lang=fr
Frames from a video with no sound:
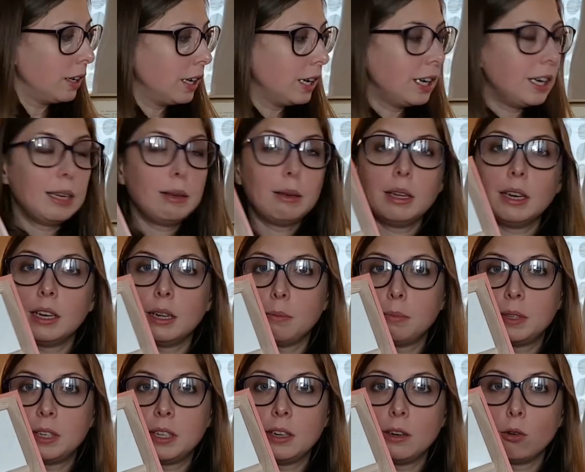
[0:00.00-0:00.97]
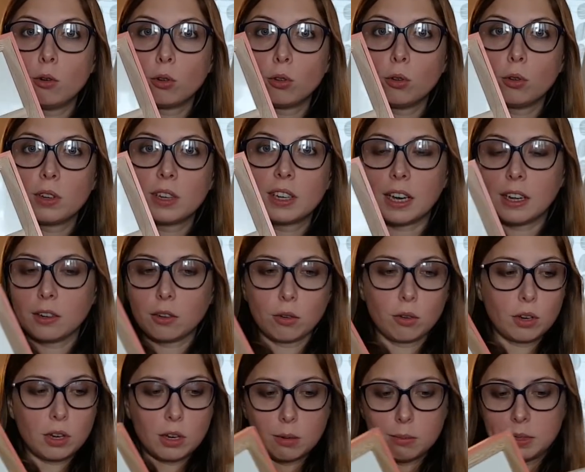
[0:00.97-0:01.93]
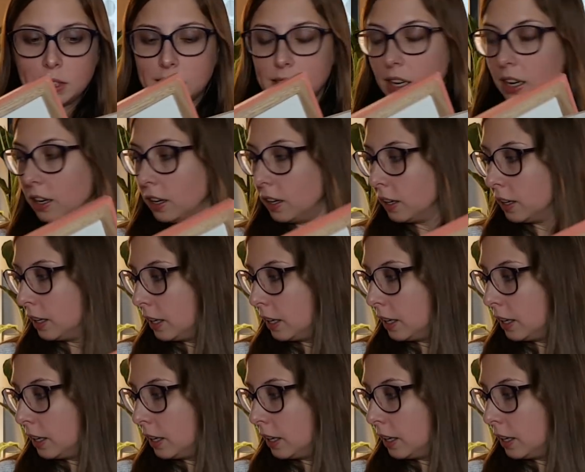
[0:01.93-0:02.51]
les, petits lots de cadres comme ça.